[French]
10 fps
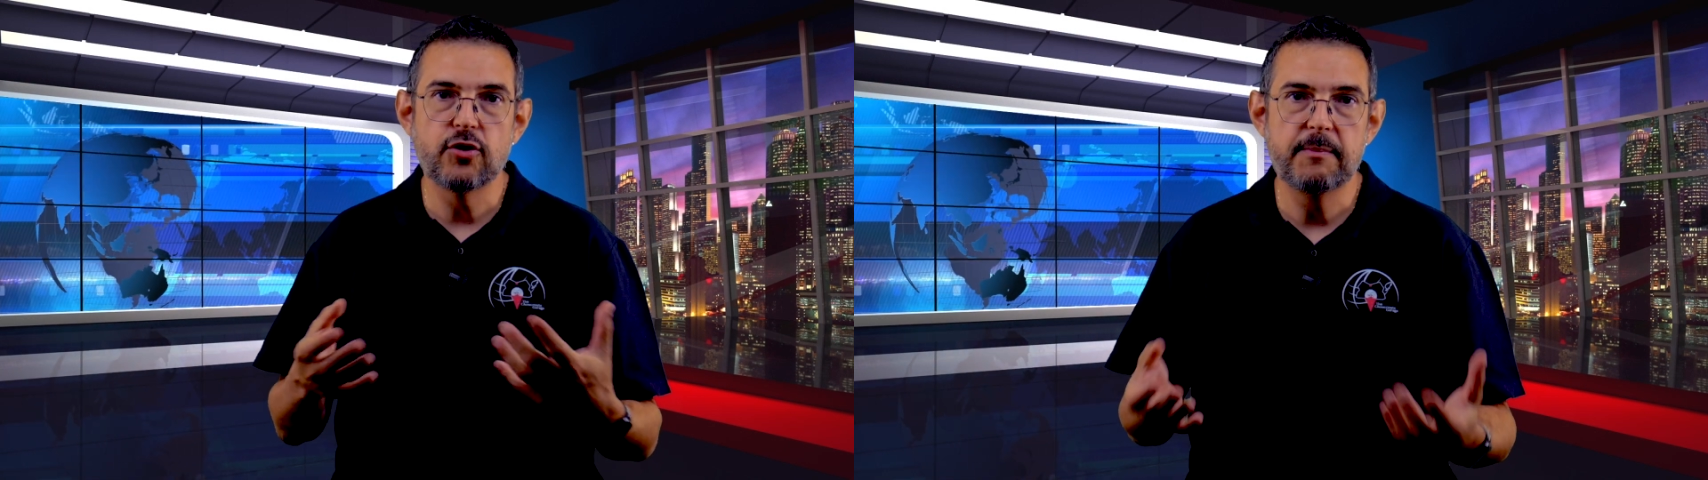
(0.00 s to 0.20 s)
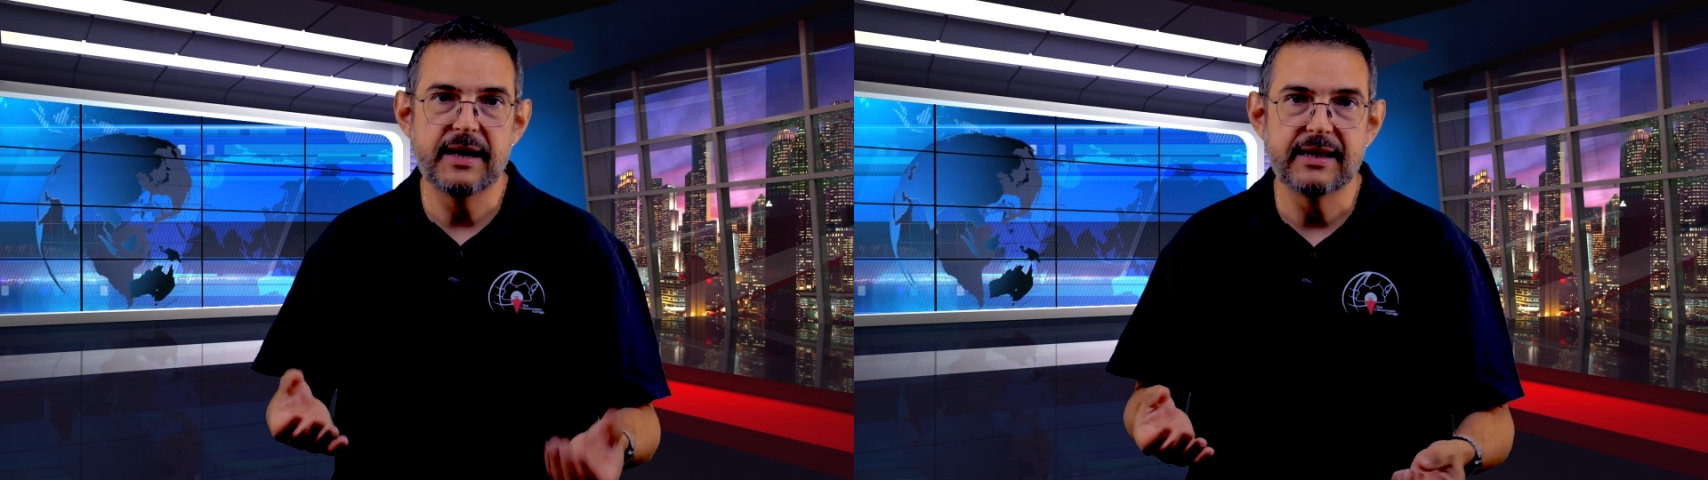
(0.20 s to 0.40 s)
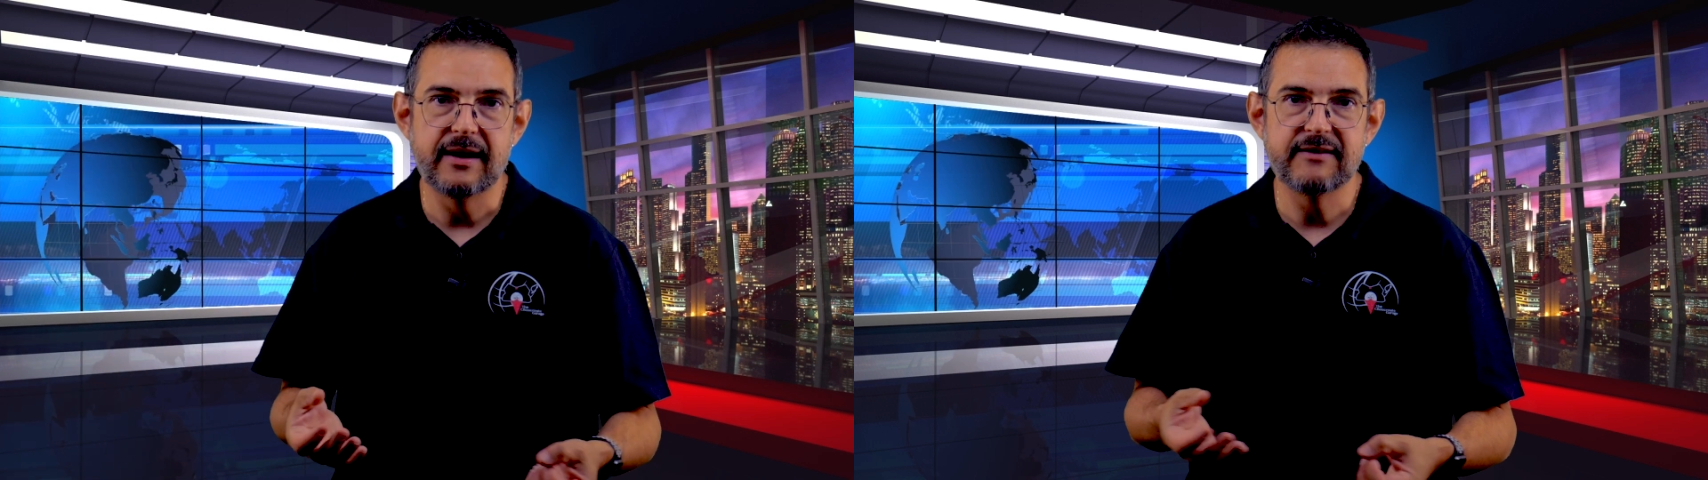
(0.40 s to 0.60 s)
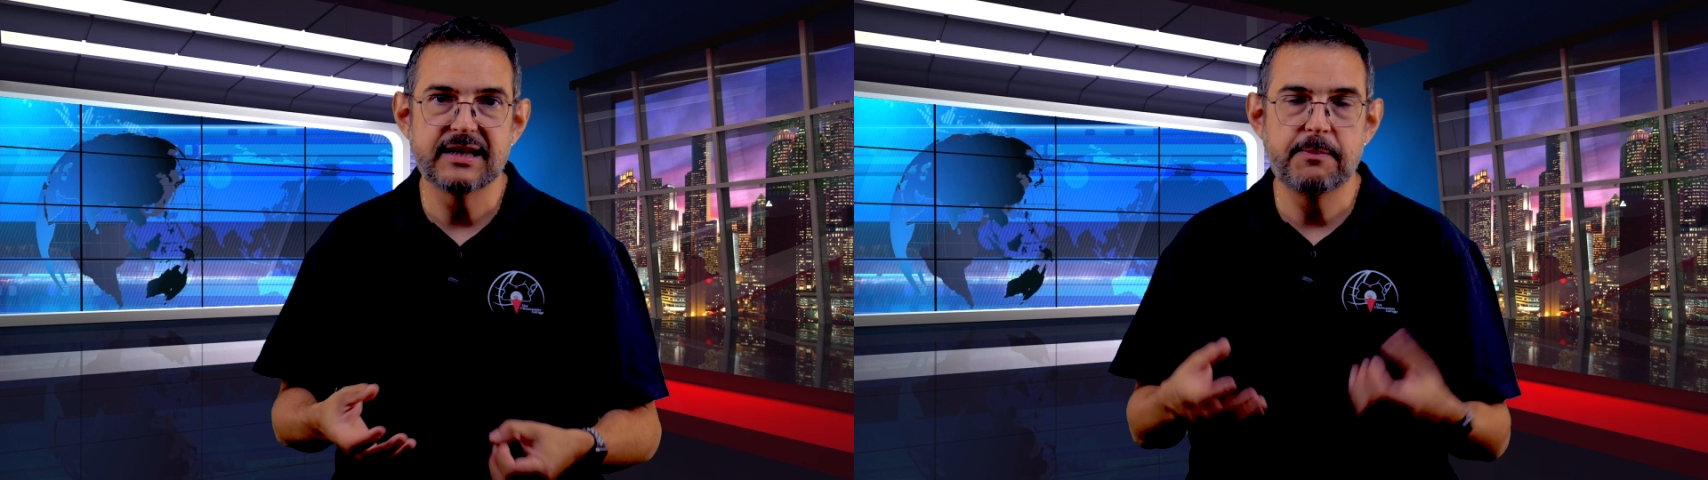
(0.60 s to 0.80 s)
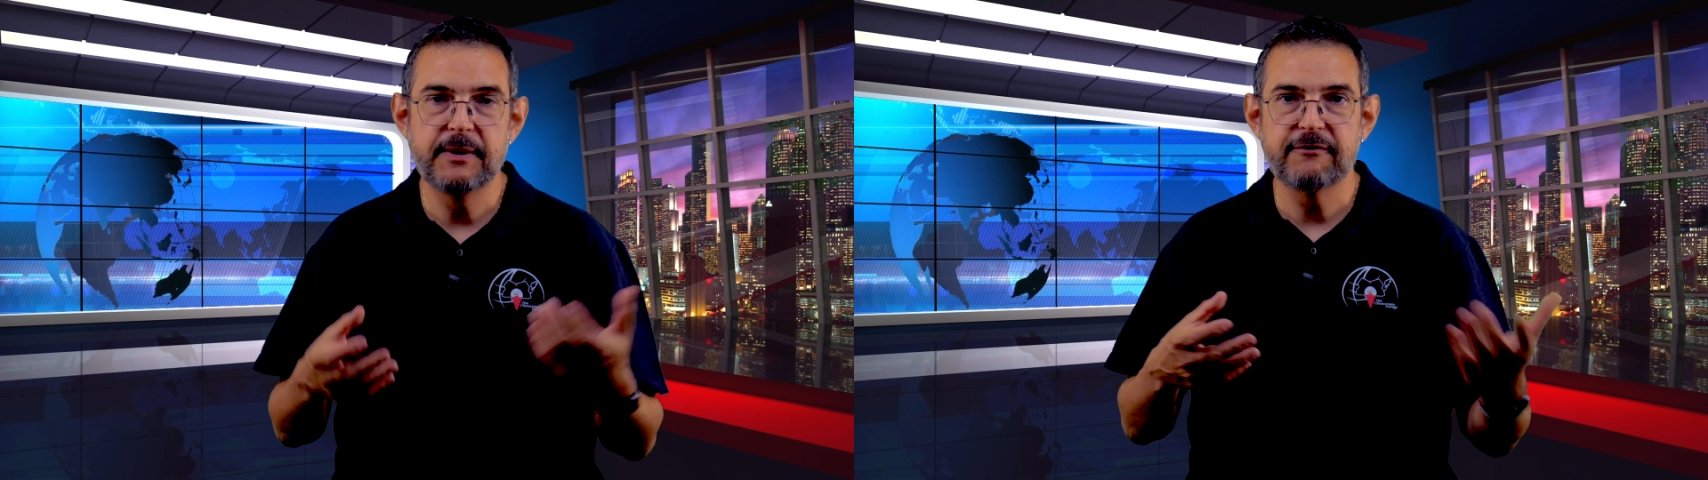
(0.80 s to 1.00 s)
urbaine
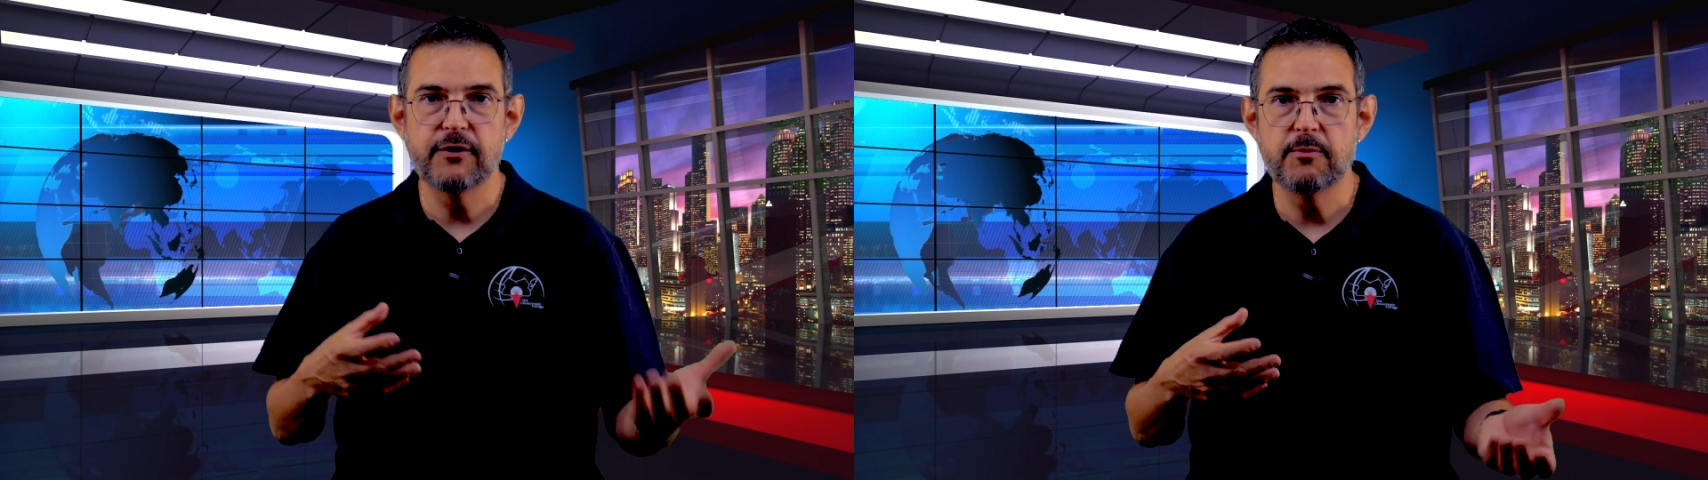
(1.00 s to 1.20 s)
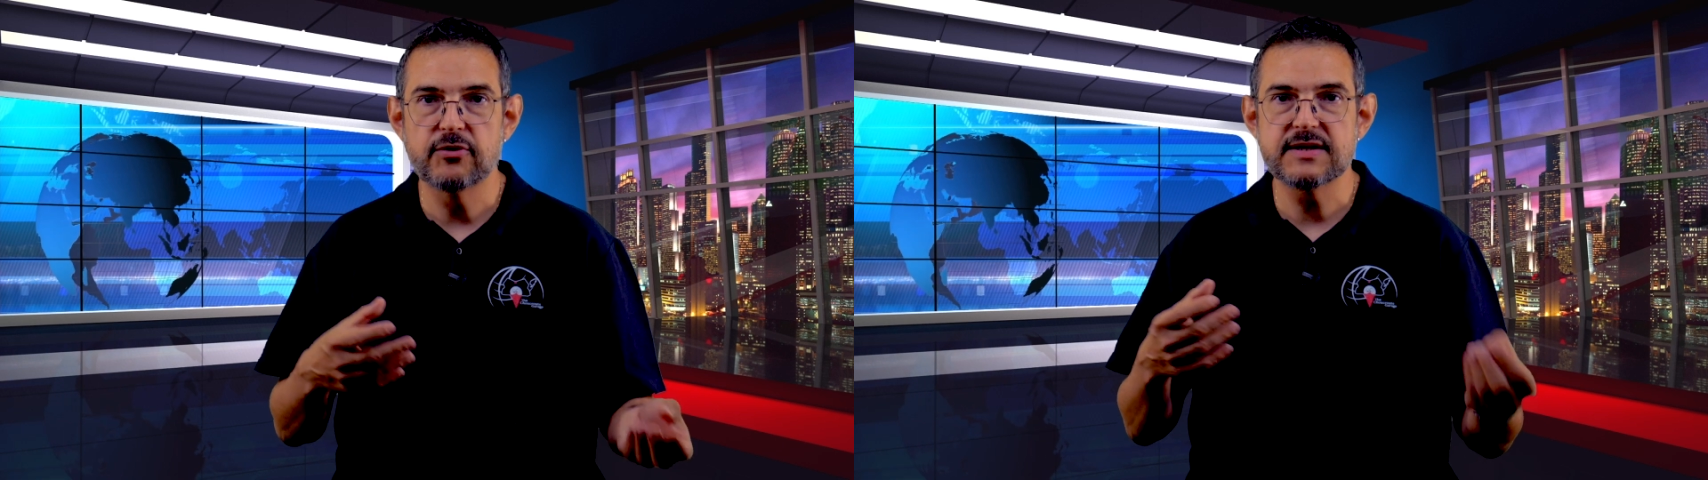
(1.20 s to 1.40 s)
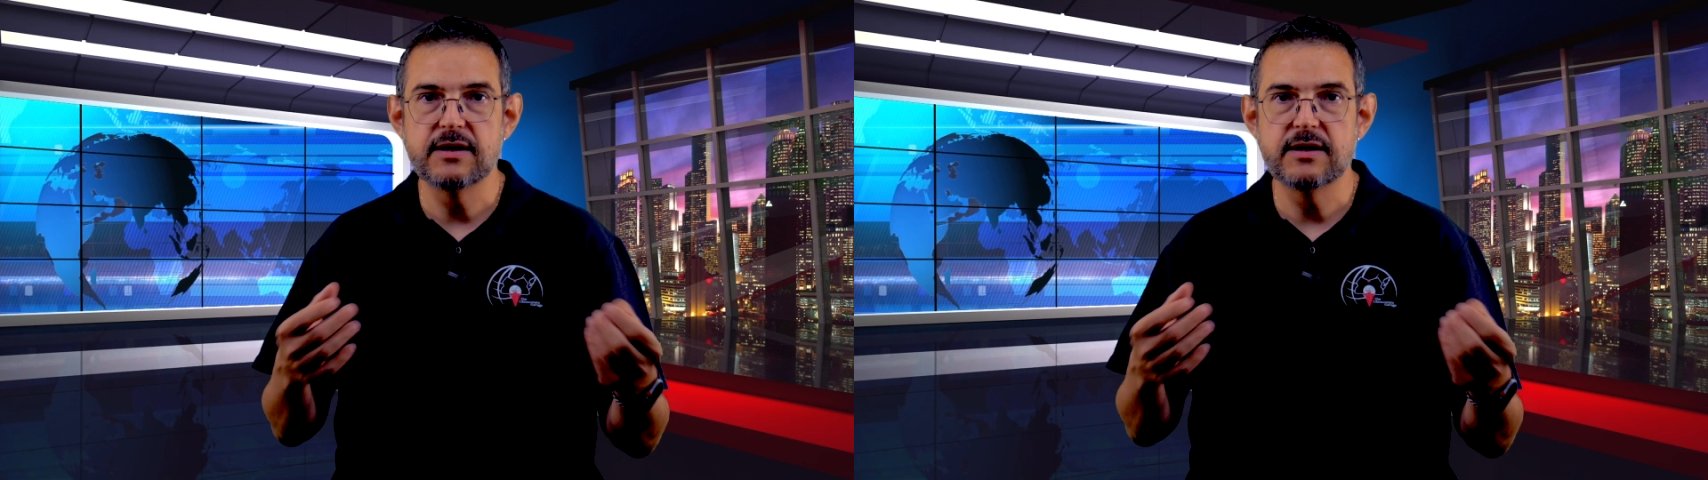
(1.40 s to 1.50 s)
avec des performances